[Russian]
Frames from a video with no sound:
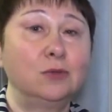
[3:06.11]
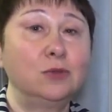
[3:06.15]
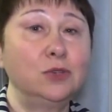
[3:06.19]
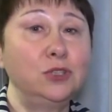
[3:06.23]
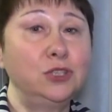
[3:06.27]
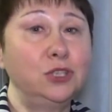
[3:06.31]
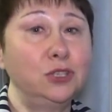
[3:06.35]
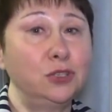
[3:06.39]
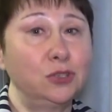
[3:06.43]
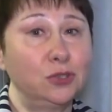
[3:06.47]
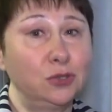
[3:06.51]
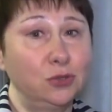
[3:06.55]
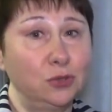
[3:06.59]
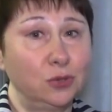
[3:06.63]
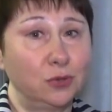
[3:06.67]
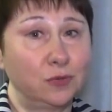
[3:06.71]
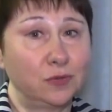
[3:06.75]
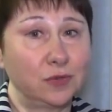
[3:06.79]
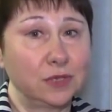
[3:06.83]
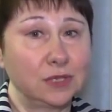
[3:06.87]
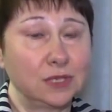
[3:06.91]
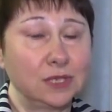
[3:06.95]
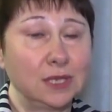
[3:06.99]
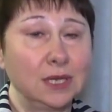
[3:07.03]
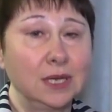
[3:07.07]
Очень
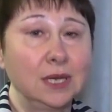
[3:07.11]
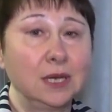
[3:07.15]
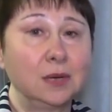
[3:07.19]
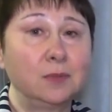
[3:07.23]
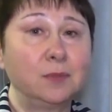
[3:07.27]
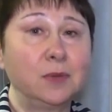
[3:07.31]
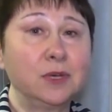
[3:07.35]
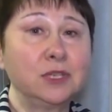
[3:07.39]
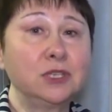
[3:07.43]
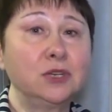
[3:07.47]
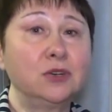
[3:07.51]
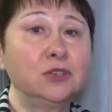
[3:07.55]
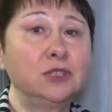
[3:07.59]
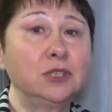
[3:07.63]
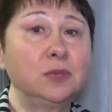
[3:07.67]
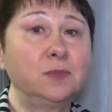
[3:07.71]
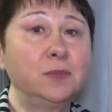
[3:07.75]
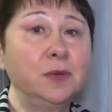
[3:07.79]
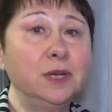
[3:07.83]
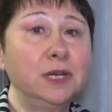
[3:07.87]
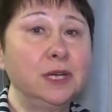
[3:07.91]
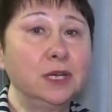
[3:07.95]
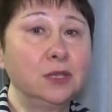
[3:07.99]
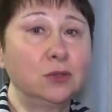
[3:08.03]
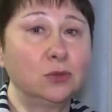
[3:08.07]
ждем вас. Пожалуйста,
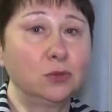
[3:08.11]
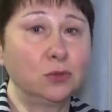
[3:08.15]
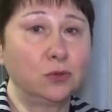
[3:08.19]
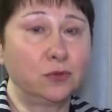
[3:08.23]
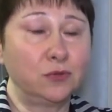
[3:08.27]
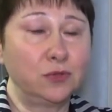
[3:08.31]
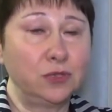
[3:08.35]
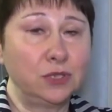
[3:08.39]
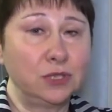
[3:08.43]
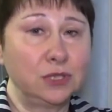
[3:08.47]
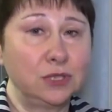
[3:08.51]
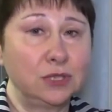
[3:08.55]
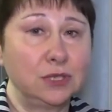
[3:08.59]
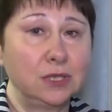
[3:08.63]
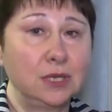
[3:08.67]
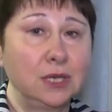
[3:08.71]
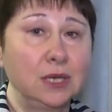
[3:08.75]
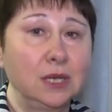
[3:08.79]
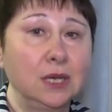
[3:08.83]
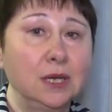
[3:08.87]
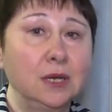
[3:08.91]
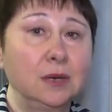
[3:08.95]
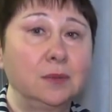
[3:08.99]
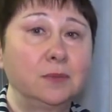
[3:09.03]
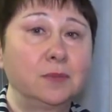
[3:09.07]
приготовьтесь.
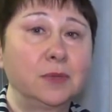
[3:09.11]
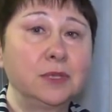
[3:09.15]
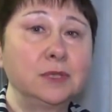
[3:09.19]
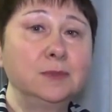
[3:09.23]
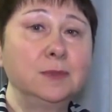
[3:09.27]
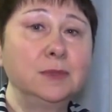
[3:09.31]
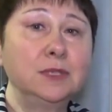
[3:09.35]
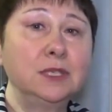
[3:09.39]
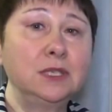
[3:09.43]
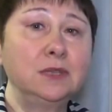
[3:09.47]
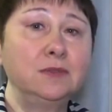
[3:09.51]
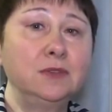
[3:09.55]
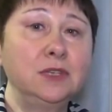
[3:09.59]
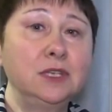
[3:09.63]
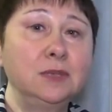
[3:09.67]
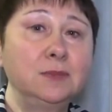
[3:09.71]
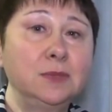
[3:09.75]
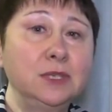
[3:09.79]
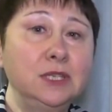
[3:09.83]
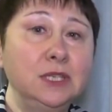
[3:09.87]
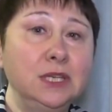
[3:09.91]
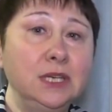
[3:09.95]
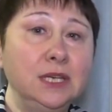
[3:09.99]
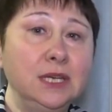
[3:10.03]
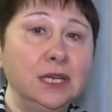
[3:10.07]
Посмотрите
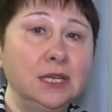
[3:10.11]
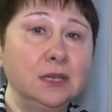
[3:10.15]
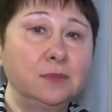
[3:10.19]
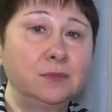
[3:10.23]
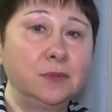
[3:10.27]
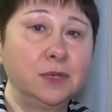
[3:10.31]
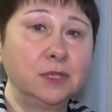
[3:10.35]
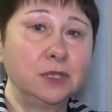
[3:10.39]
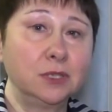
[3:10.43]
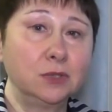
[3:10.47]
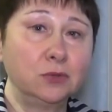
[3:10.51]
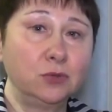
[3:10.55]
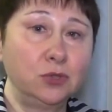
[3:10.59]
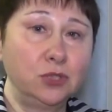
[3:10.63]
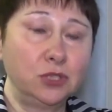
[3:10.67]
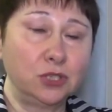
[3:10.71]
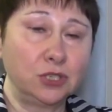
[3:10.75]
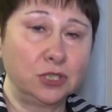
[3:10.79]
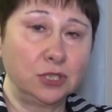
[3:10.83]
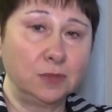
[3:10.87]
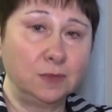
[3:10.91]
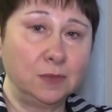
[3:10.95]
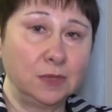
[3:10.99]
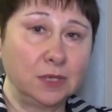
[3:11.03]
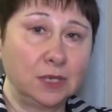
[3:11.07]
видеоматериалы
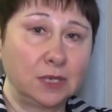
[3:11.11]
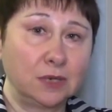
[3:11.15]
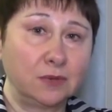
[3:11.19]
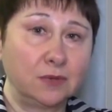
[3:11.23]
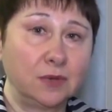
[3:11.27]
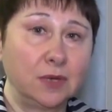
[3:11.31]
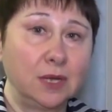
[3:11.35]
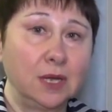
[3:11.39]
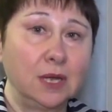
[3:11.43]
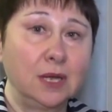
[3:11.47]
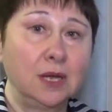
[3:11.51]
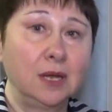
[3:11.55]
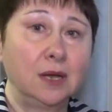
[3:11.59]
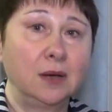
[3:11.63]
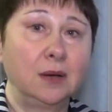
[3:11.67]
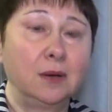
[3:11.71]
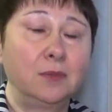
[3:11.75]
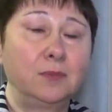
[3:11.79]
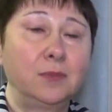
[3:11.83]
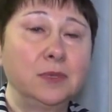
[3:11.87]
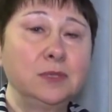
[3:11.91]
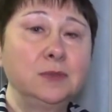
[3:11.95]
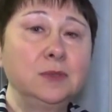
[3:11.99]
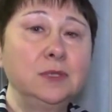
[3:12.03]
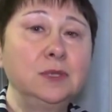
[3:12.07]
предыдущих семинаров.
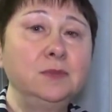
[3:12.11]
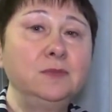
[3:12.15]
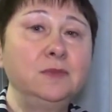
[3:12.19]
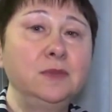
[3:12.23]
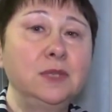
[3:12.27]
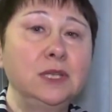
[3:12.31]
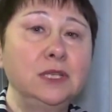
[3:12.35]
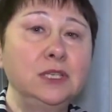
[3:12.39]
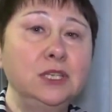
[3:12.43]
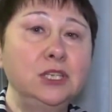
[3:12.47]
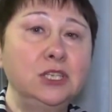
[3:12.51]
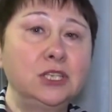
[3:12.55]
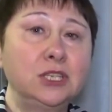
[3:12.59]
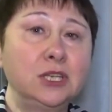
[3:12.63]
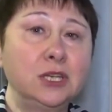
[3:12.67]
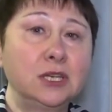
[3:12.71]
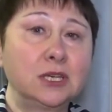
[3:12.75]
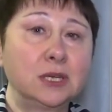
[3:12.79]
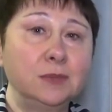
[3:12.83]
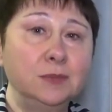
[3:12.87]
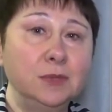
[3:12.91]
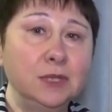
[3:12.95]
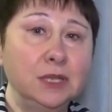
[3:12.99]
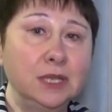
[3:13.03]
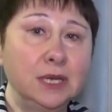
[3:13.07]
Посмотрите методические
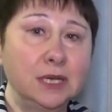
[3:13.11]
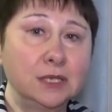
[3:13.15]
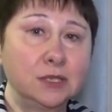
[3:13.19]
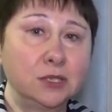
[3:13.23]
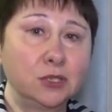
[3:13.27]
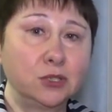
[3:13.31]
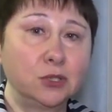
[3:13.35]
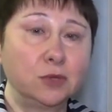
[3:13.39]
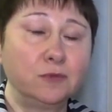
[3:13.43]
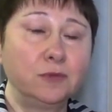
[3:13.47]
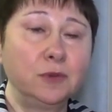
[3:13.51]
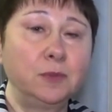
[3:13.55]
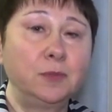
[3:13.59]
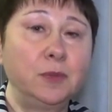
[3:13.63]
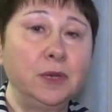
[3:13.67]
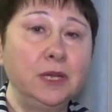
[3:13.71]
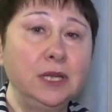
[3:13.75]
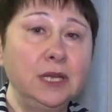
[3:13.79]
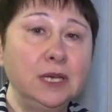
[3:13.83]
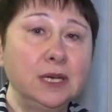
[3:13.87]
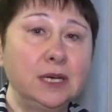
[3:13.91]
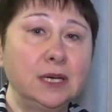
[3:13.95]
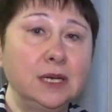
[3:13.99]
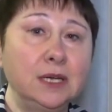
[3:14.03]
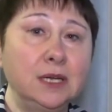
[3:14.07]
рекомендации, чтобы вы
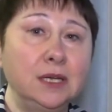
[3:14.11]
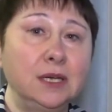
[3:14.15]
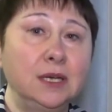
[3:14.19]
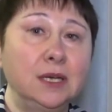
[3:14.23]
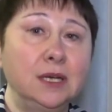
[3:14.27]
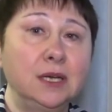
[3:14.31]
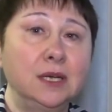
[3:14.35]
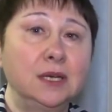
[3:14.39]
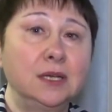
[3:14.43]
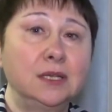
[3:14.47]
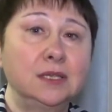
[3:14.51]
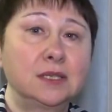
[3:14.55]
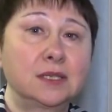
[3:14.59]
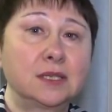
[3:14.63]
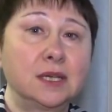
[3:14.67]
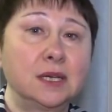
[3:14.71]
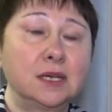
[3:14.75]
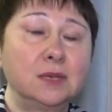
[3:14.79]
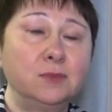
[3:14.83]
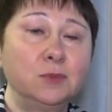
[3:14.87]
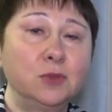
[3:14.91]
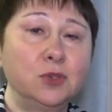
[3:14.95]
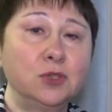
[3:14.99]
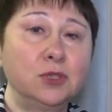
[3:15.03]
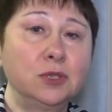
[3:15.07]
приехали с
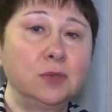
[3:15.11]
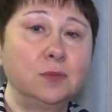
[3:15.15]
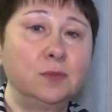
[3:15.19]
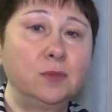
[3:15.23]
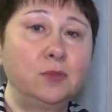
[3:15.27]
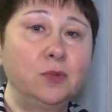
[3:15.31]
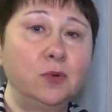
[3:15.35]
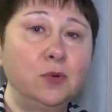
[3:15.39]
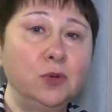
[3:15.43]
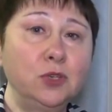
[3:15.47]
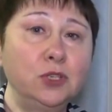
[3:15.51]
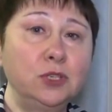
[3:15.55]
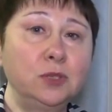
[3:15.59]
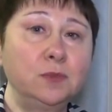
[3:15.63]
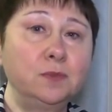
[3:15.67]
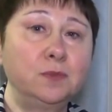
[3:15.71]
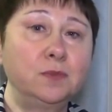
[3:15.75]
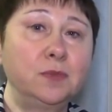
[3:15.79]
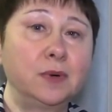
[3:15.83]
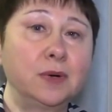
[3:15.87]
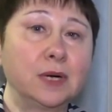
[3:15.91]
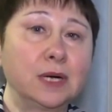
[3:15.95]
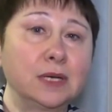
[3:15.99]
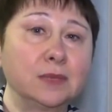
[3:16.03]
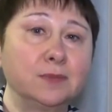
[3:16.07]
как можно
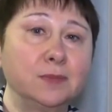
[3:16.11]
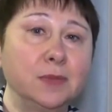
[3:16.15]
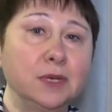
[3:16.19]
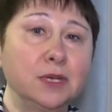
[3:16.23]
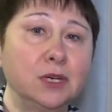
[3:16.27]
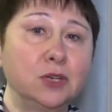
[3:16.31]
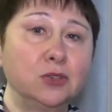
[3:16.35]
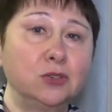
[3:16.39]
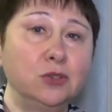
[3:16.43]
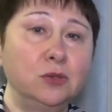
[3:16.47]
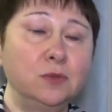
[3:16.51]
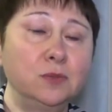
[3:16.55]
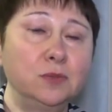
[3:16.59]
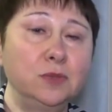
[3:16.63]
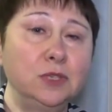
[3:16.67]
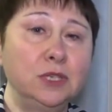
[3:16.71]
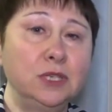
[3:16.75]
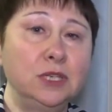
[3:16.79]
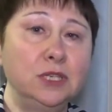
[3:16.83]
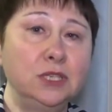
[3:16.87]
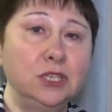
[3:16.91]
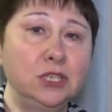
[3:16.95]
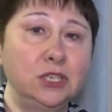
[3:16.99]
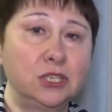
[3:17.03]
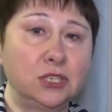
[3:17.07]
большим багажом
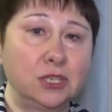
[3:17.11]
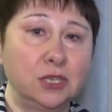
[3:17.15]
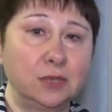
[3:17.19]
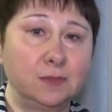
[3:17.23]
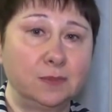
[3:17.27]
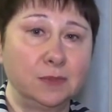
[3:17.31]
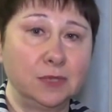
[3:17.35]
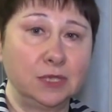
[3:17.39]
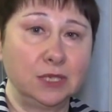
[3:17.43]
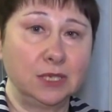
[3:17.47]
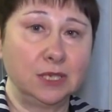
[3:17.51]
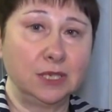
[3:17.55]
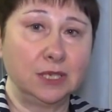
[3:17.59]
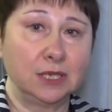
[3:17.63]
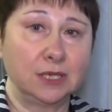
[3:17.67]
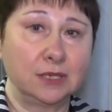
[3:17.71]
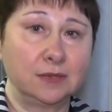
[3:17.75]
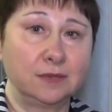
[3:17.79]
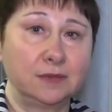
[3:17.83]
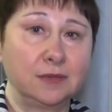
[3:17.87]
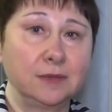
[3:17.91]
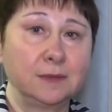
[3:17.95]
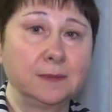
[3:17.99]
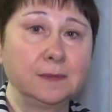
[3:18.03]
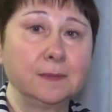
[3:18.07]
теоретических
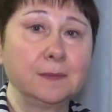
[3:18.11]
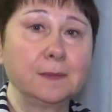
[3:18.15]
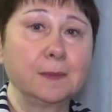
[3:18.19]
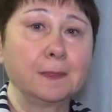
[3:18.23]
материалов.